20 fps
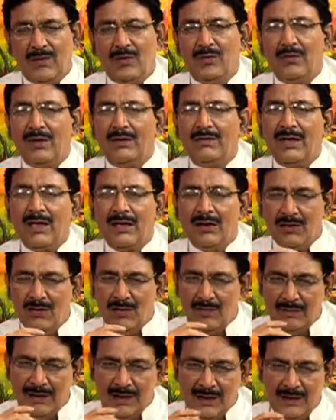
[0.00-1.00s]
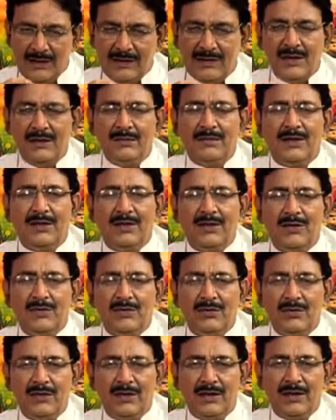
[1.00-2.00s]
उम्र वालों को बगैर चर्बी के
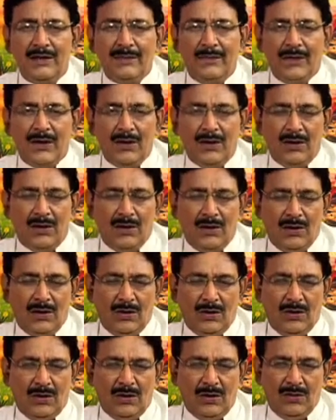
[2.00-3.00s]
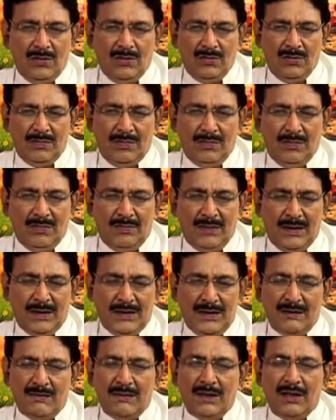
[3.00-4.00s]
दूध से और
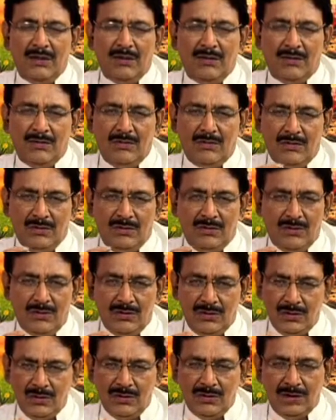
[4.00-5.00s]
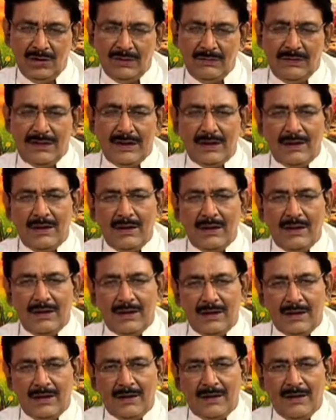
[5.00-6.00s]
पैसे वालों को जूस से फ़ायदा
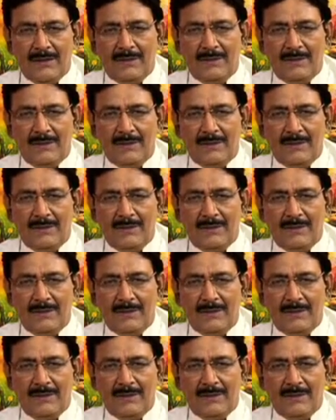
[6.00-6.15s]
करेगी